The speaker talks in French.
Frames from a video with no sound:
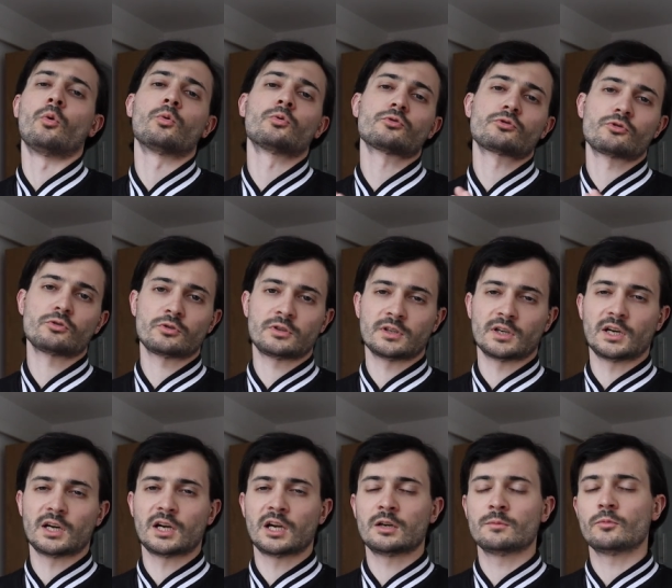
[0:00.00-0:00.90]
on se
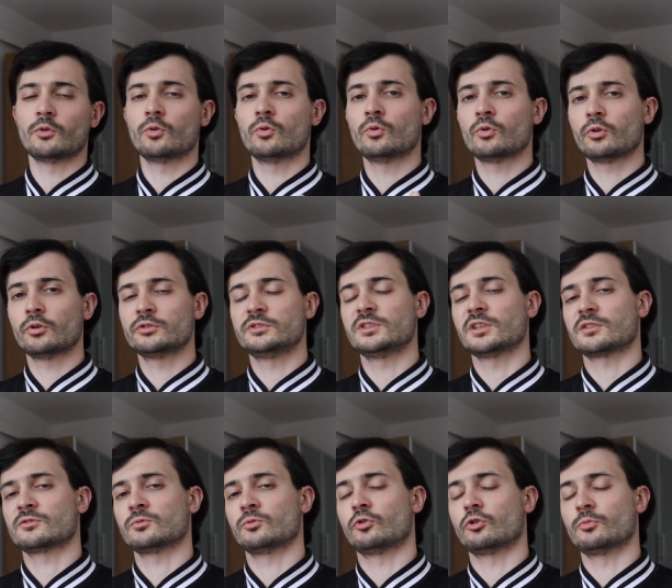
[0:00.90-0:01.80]
calme, on retire
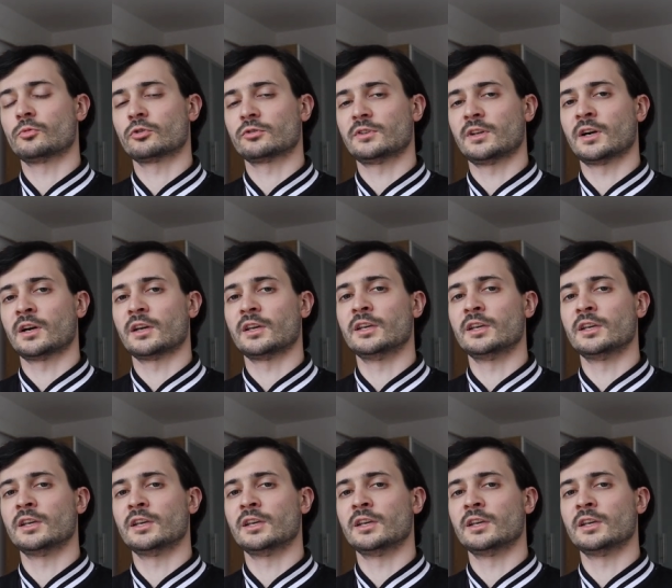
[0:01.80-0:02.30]
son commentaire